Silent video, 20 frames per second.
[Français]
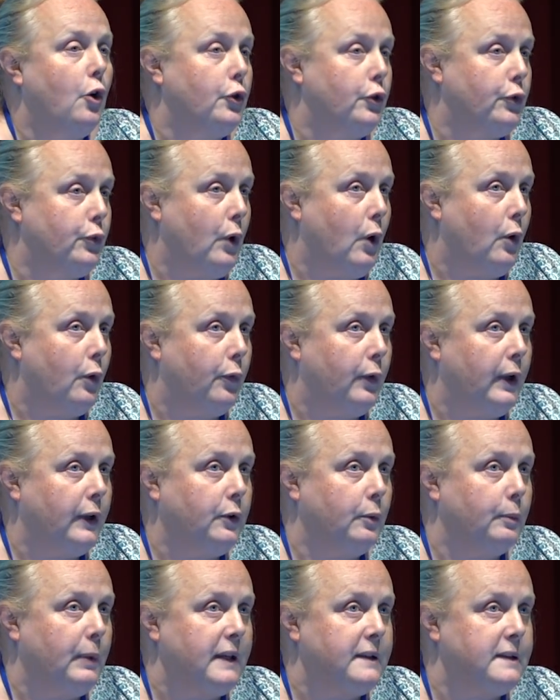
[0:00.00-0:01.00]
soit en
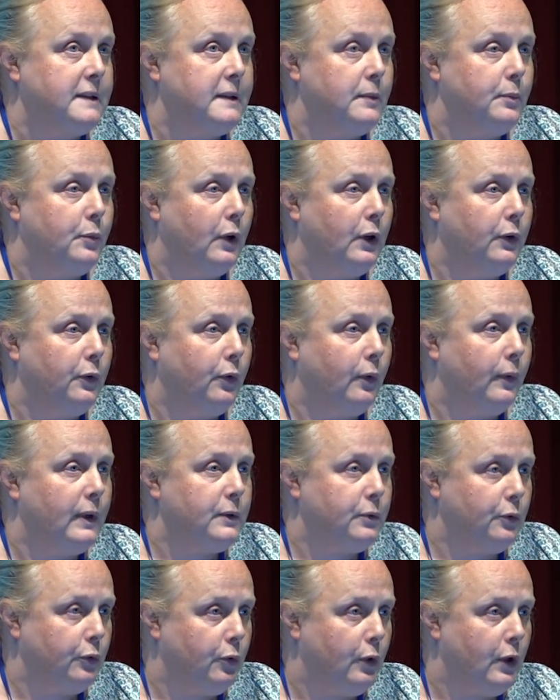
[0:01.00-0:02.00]
fait en participant à une
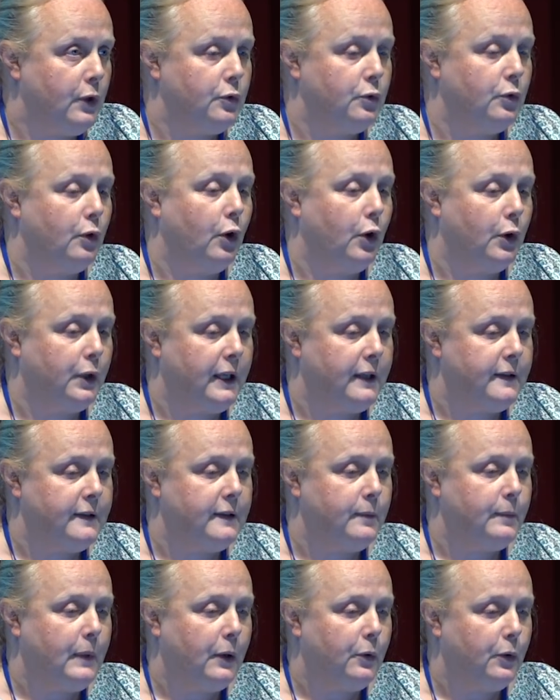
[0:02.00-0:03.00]
formation de trois jours
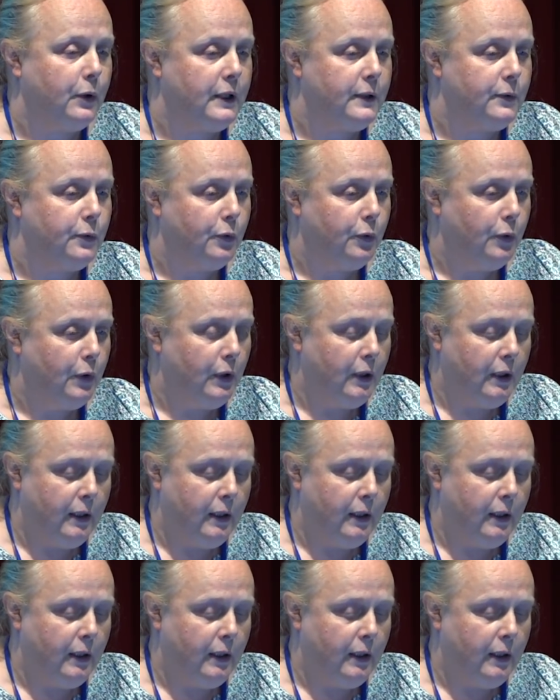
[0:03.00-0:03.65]
organisée par le réseau.